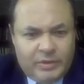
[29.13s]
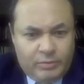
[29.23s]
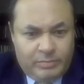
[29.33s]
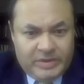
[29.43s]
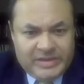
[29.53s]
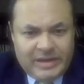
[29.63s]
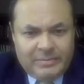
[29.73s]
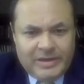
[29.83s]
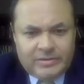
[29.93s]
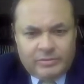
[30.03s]
Quiero empezar
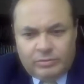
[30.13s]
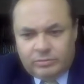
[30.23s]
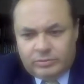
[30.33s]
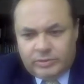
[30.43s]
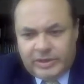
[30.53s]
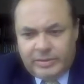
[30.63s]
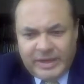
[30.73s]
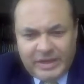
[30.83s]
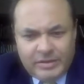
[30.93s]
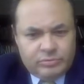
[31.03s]
hablando del
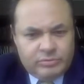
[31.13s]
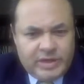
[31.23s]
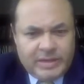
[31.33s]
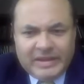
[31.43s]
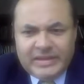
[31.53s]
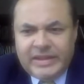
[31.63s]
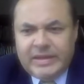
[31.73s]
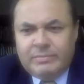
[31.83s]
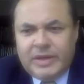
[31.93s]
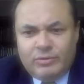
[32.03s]
virus, de la
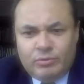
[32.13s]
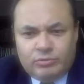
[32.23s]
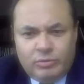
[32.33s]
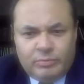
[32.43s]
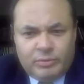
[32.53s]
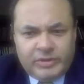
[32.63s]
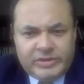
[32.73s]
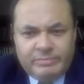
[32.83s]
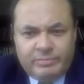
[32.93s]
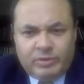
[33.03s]
pandemia, no solo porque es
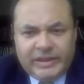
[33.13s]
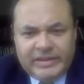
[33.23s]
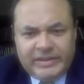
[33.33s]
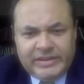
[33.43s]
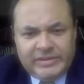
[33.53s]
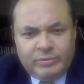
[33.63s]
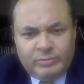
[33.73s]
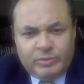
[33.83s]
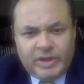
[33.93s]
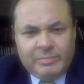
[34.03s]
importante,
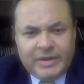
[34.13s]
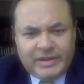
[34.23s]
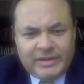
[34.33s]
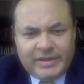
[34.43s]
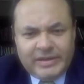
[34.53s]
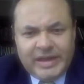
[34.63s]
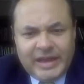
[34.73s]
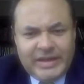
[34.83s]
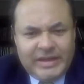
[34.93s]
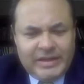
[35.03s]
sino porque a partir de
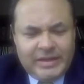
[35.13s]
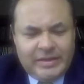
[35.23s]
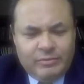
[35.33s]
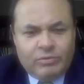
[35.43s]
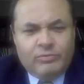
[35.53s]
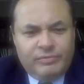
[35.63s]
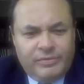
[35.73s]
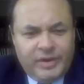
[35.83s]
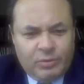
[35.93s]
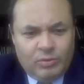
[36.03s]
ahí quiero
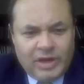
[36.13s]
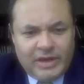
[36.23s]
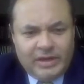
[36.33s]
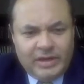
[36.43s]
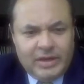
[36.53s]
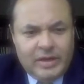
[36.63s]
configurar